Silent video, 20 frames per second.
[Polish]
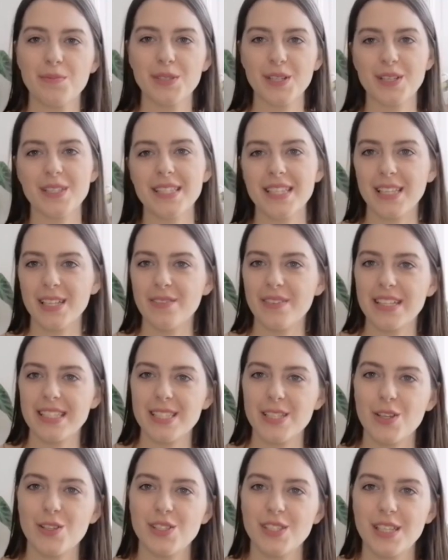Przychodzę do Was
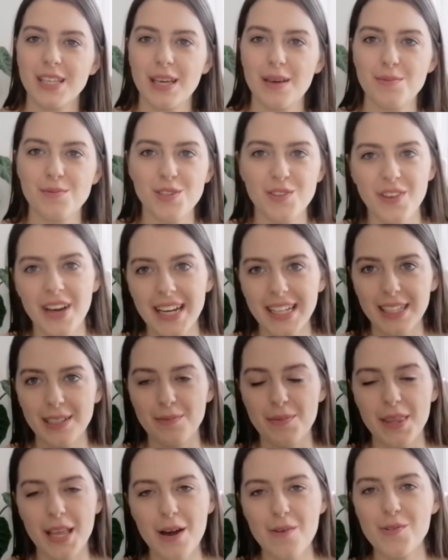z odcinkiem
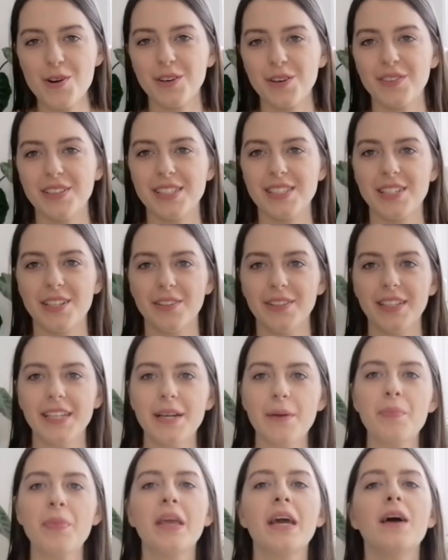czwartym Naukowej Środy,
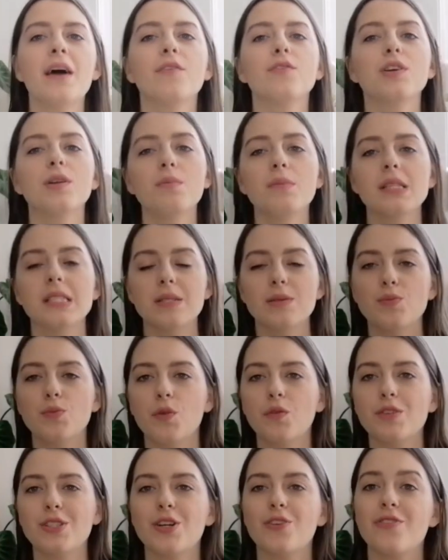w którym będziemy
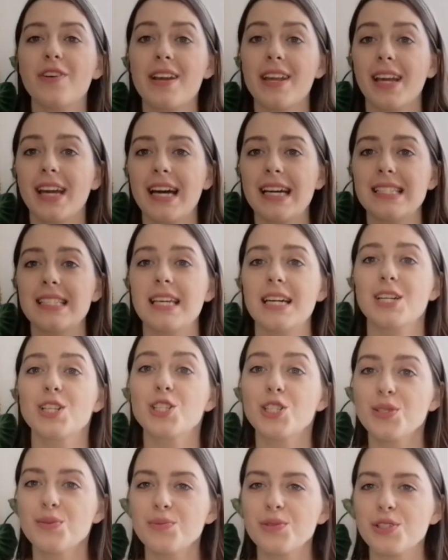mówić o wariegacjach,
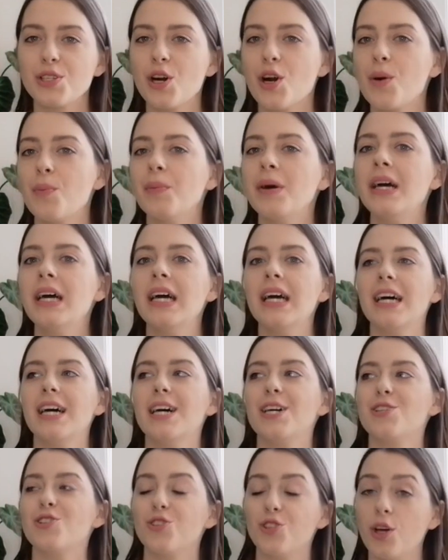czym są,
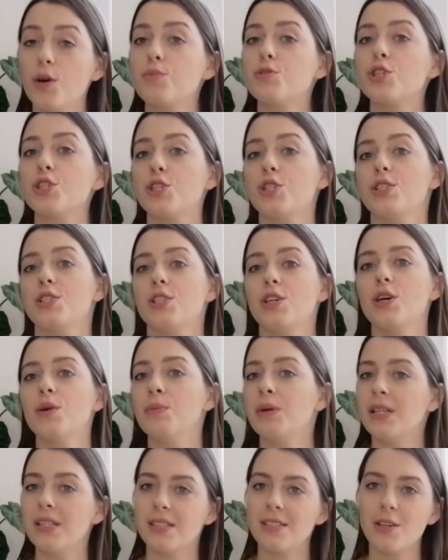e, czy dobrze, że
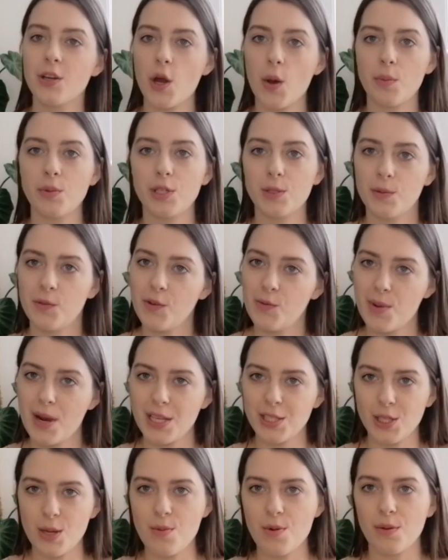są i co robić, żeby
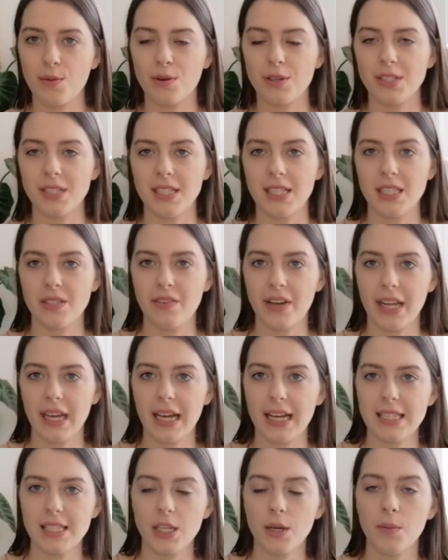wybrać dobrą roślinę z
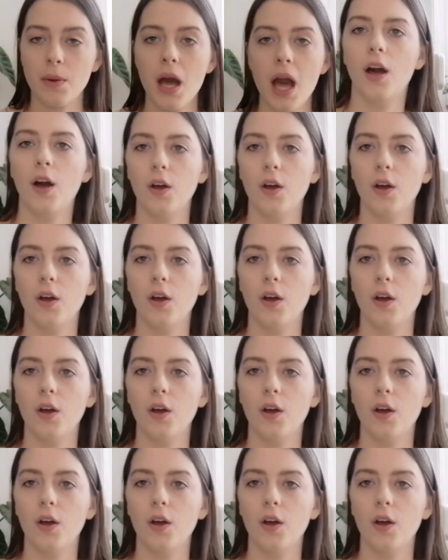wariegacją.